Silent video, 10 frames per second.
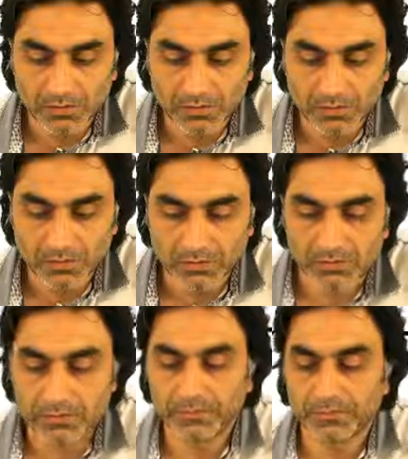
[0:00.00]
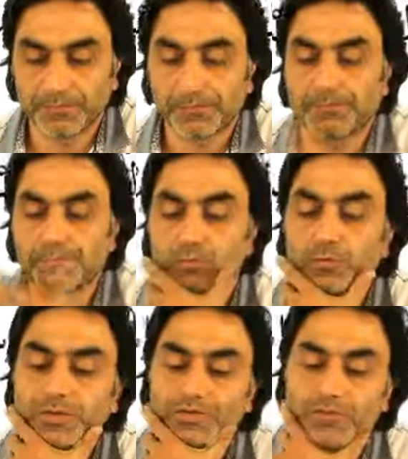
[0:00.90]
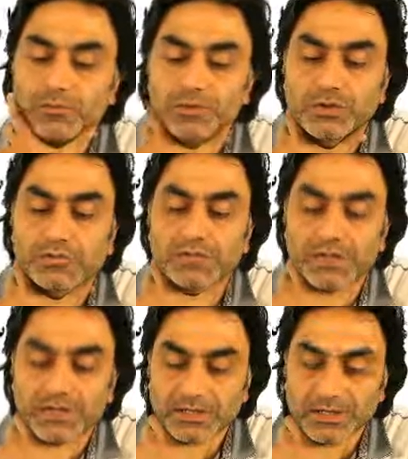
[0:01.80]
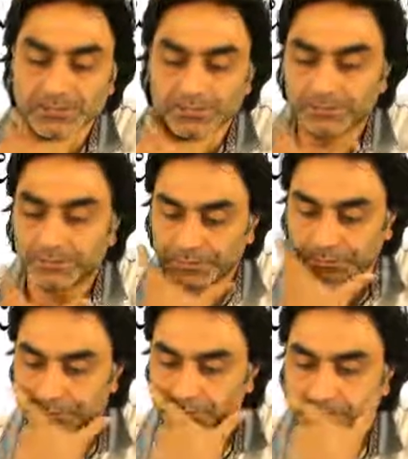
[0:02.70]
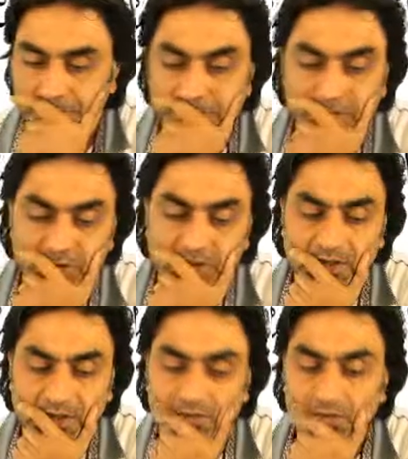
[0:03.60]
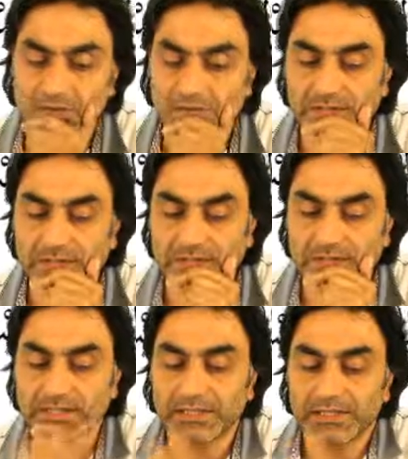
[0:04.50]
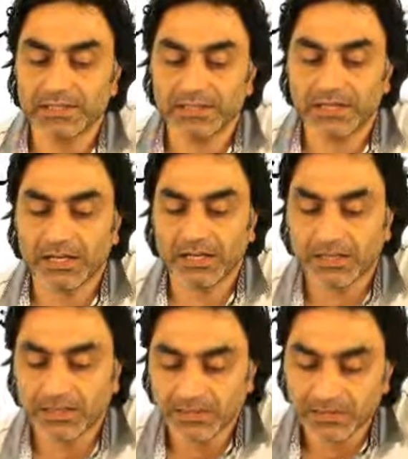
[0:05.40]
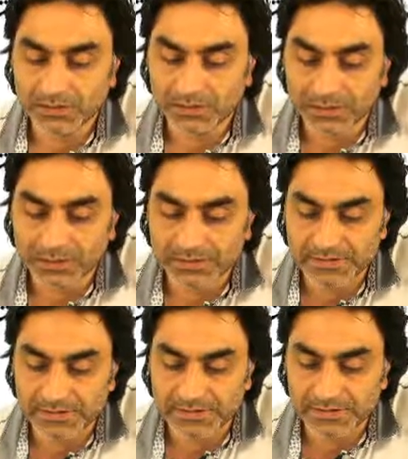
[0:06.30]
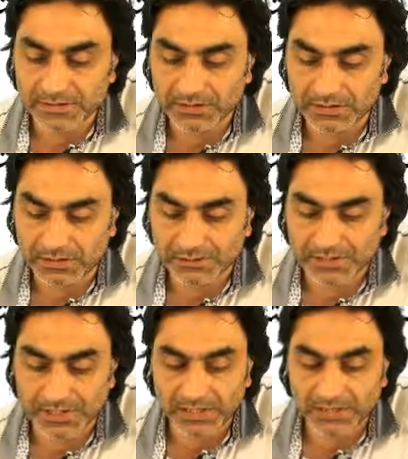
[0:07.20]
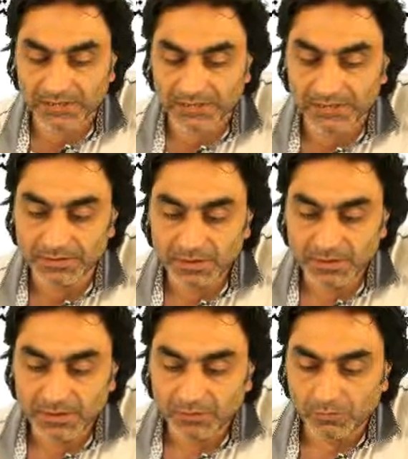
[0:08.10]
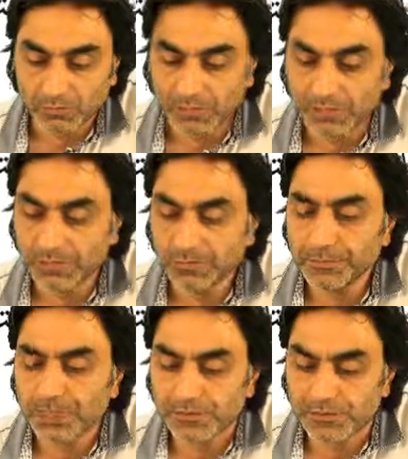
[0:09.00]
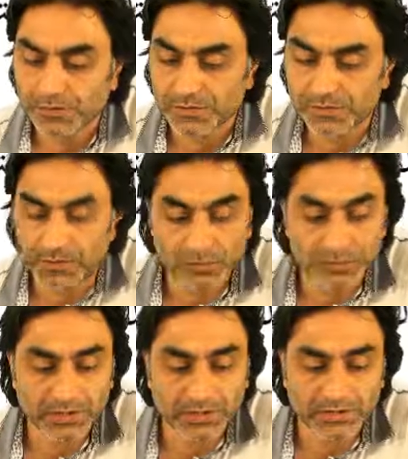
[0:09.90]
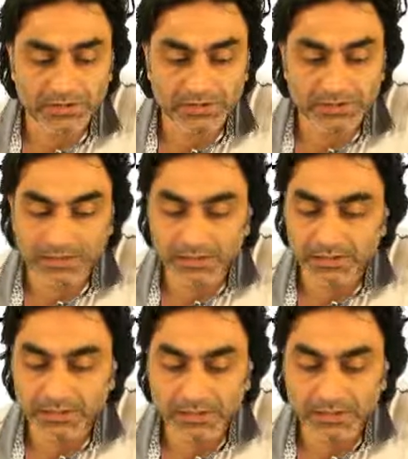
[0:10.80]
olmayacak. Hı hı, bu başka, bu kimselerden. O takdirde öncelikli ikilinin aleyhlerinde günah kazandıkları kimselerden. Bunun yeri mi yanlış o zaman? O takdirde